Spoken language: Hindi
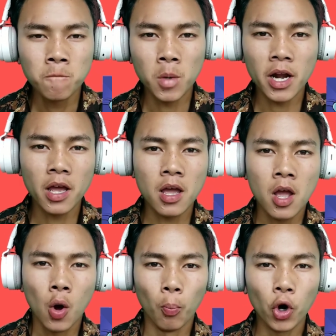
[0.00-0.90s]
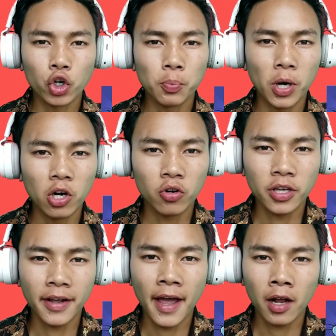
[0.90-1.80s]
मेरे मोटू पतलू
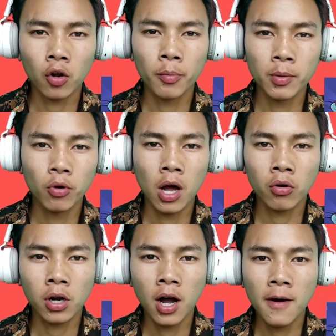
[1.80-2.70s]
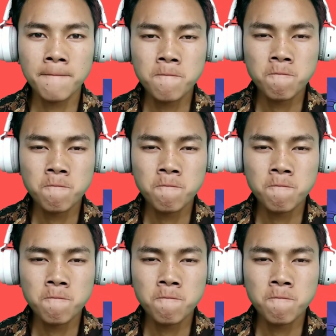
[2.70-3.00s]
के गैंग को भी बुलाऊंगा